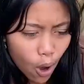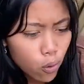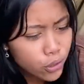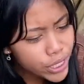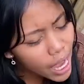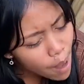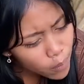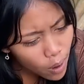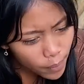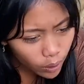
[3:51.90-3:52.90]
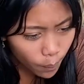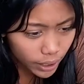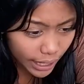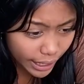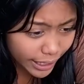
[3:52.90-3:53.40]
Nggak usah kamu
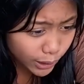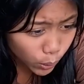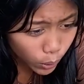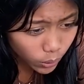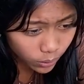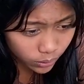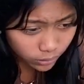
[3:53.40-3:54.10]
ngomel-ngomel kayak gitu.